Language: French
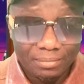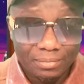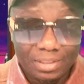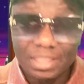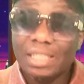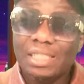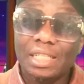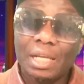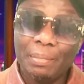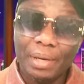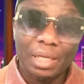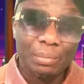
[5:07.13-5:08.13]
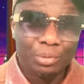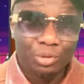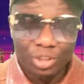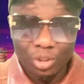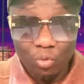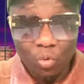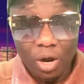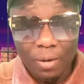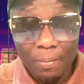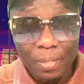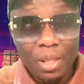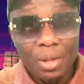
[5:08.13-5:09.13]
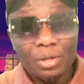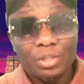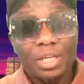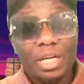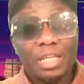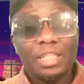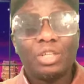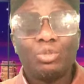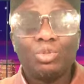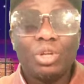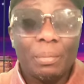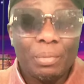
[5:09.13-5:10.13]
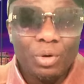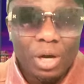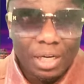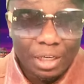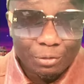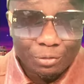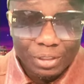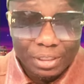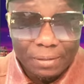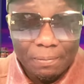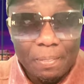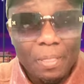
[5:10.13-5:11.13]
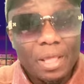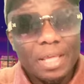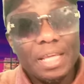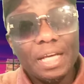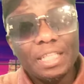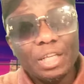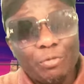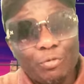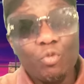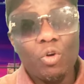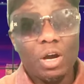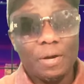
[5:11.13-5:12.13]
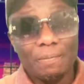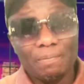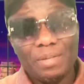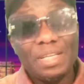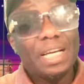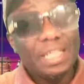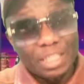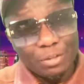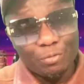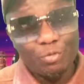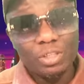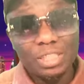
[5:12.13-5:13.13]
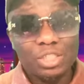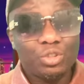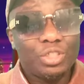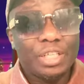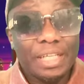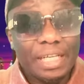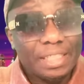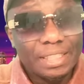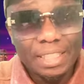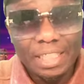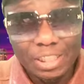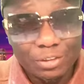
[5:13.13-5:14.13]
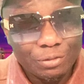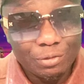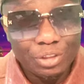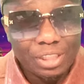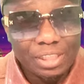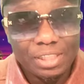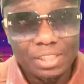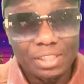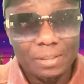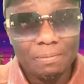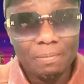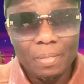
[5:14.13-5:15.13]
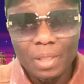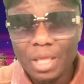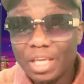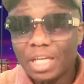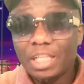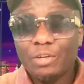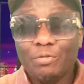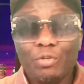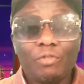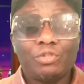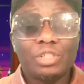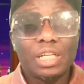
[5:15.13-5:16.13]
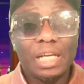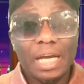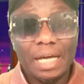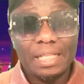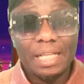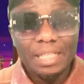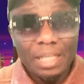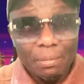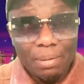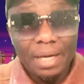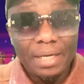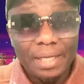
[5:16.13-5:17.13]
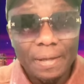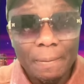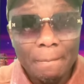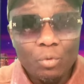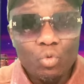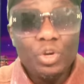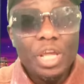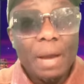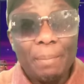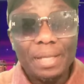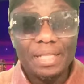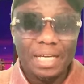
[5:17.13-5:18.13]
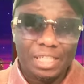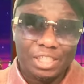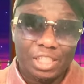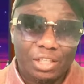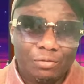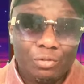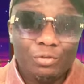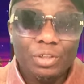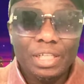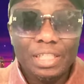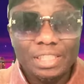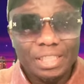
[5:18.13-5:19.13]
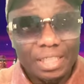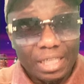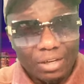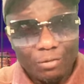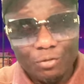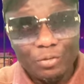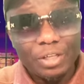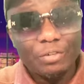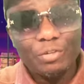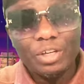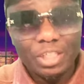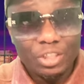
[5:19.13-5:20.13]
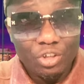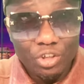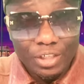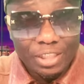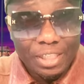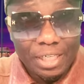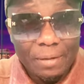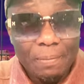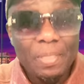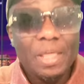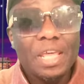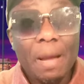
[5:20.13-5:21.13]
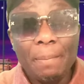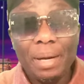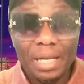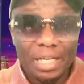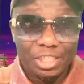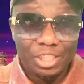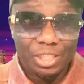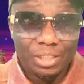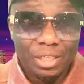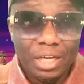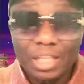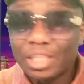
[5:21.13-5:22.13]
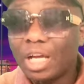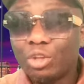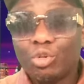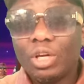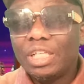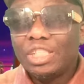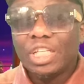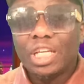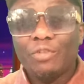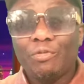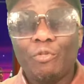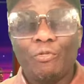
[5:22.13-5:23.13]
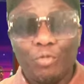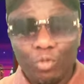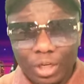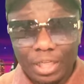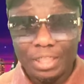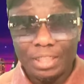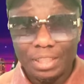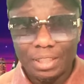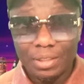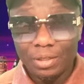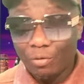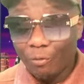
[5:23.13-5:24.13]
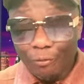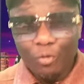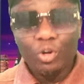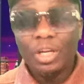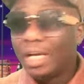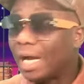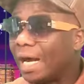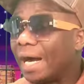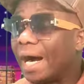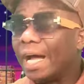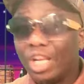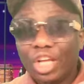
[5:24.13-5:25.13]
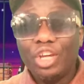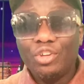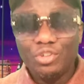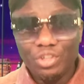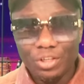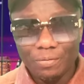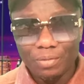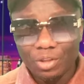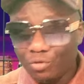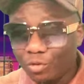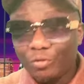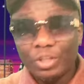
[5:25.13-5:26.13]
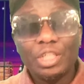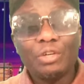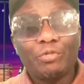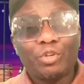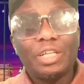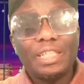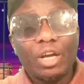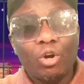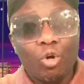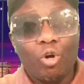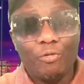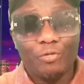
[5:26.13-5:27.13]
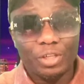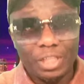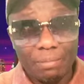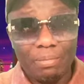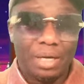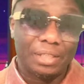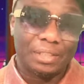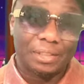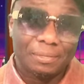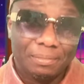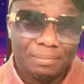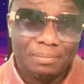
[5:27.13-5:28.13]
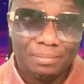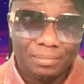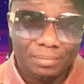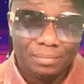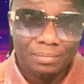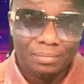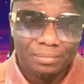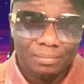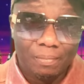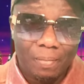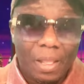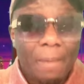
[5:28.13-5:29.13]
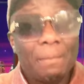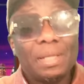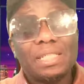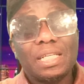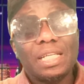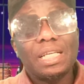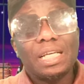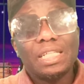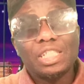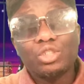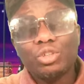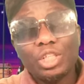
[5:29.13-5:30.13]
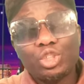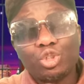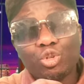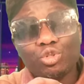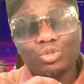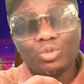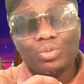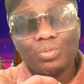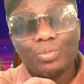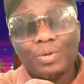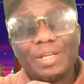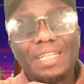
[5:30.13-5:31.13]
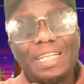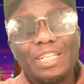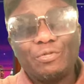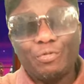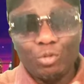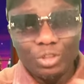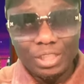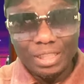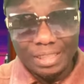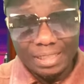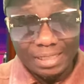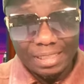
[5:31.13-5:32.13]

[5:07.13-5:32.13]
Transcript: Ça, ce n'est pas n'importe quoi. Regardez-nous d'abord en Afrique. Il y a des fois, il y a des fois, ça sont des réalités que je vais vous dire ici. Il y a des fois, vous allez dans des banques, où il n'y a pas d'argent. Vous voulez retirer, faire, le retrait, il n'y a pas l'argent. Tantôt, il y a les gens qui vont voler. Voler à l'EINI. Ils vont venir voler des coffres des banques. Mais ce sont des choses révolies.